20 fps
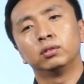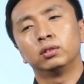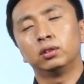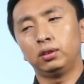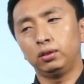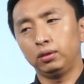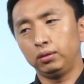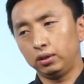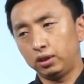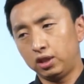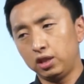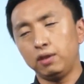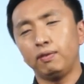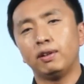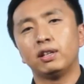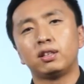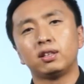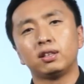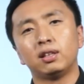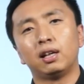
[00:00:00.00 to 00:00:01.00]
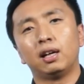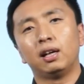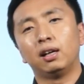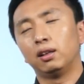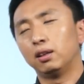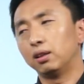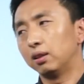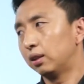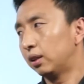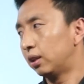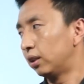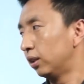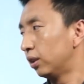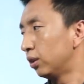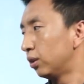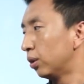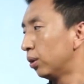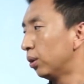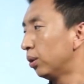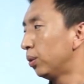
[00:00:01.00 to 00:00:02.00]
那这些问题呢，可
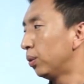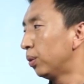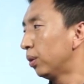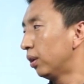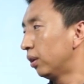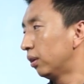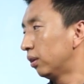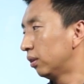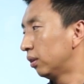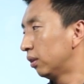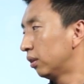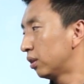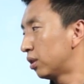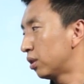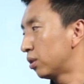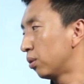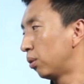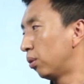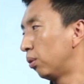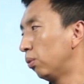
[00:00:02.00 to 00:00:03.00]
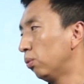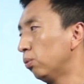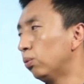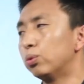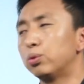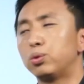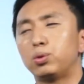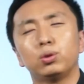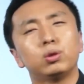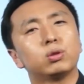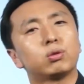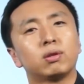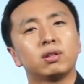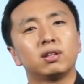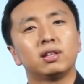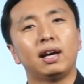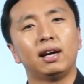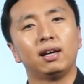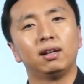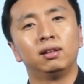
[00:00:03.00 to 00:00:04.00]
能由于这种误区的
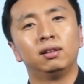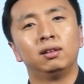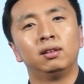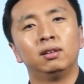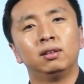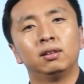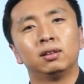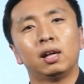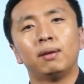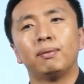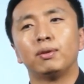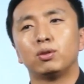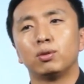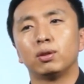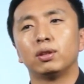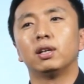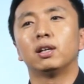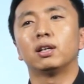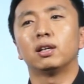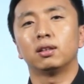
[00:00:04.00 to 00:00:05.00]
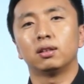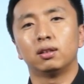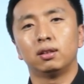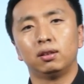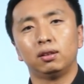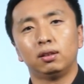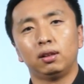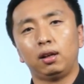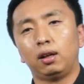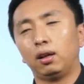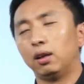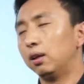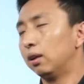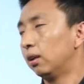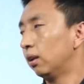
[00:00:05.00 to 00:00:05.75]
存在，他们觉得啊，